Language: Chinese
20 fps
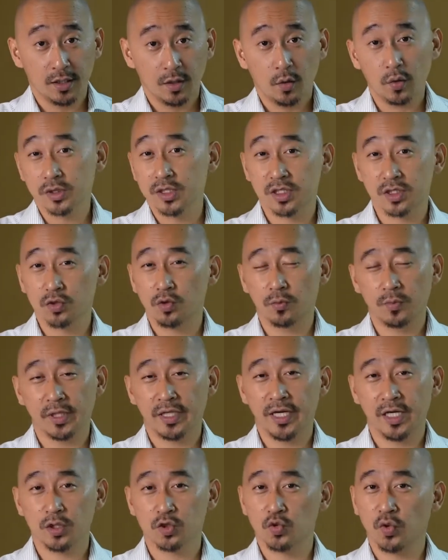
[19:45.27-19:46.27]
或者是我们
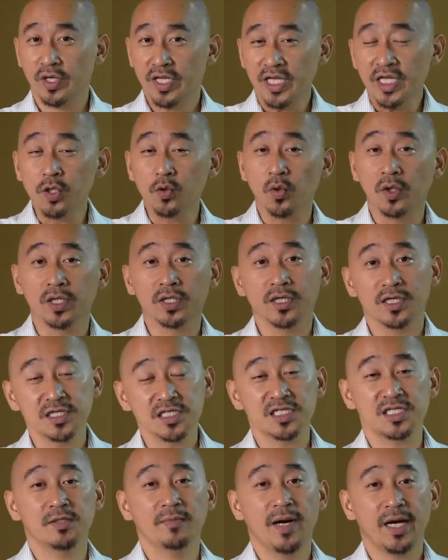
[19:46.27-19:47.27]
可以说，英文跟
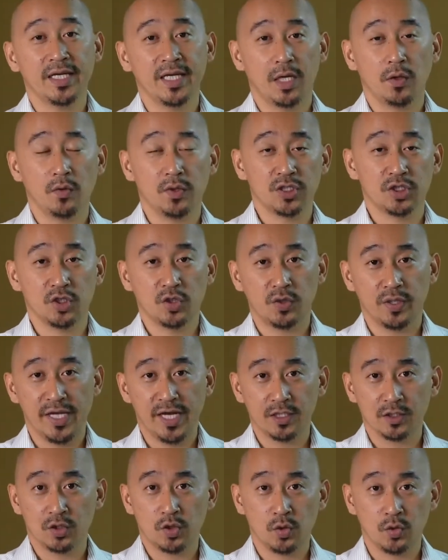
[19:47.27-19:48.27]
西班牙文就有
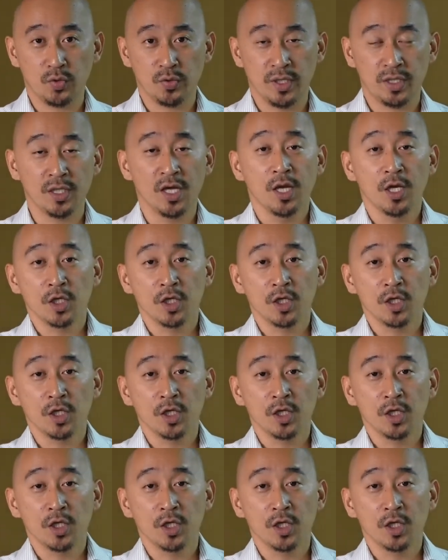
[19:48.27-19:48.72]
两种语言，